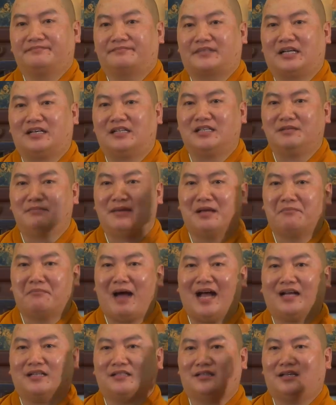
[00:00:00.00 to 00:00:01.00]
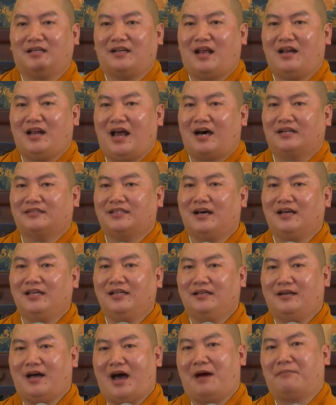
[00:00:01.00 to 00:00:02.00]
từ miền Bắc cho đến ở
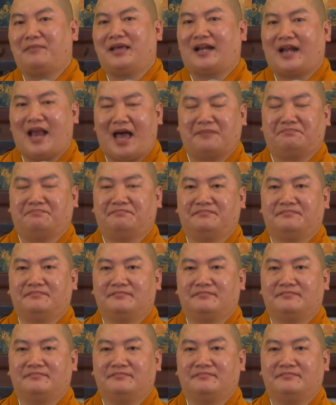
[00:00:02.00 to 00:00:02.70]
tới ở miền Nam.